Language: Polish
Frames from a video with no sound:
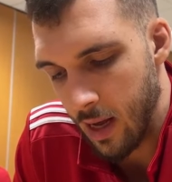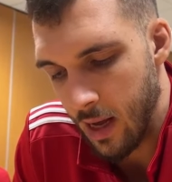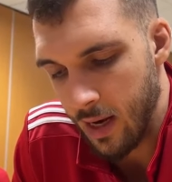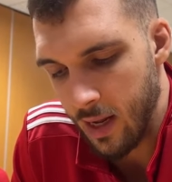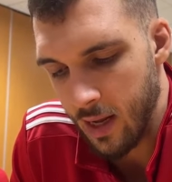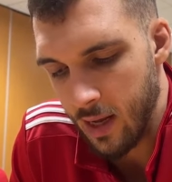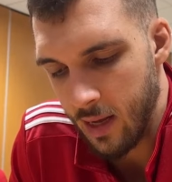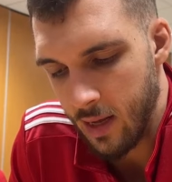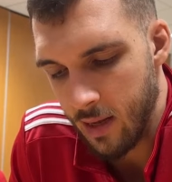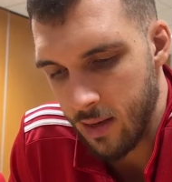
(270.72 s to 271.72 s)
ale
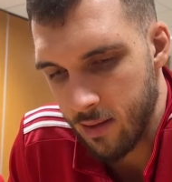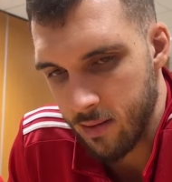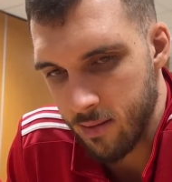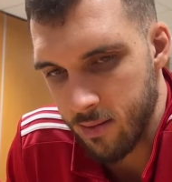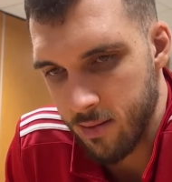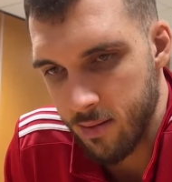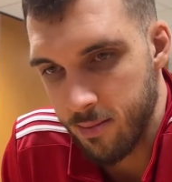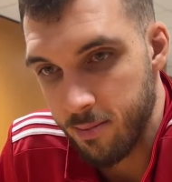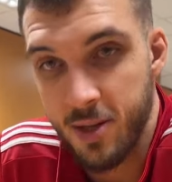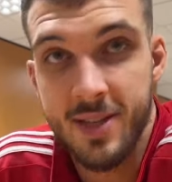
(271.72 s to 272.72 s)

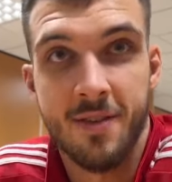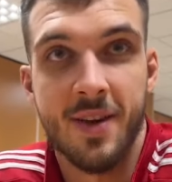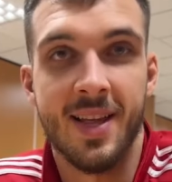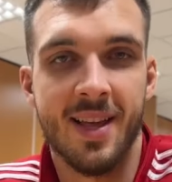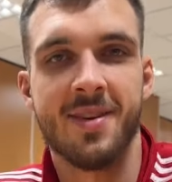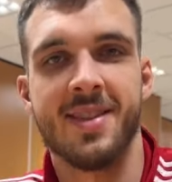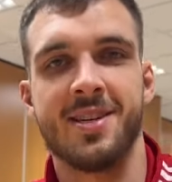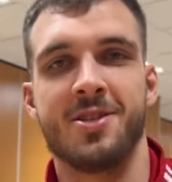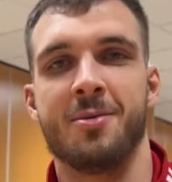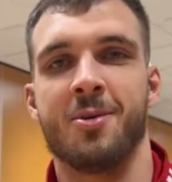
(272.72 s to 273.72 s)
przez chwilę nawet
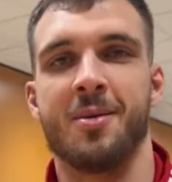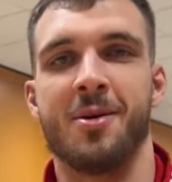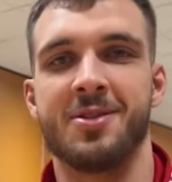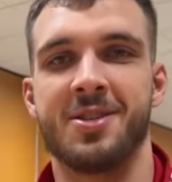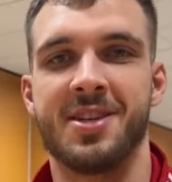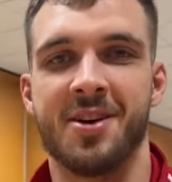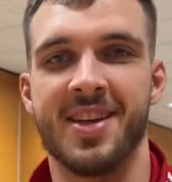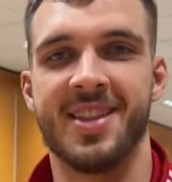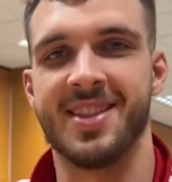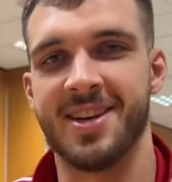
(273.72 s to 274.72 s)
też nie mogłem chodzić, a
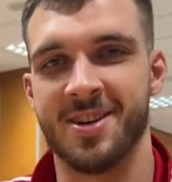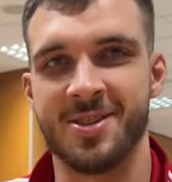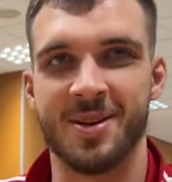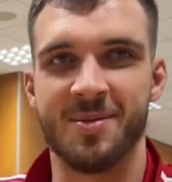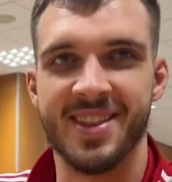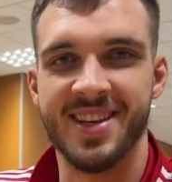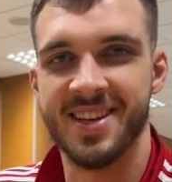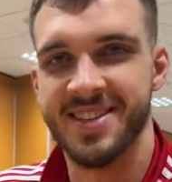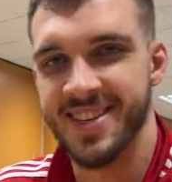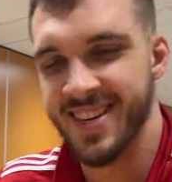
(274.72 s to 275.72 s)
ja, chodziłem o jednej
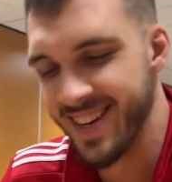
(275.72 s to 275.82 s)
nodze.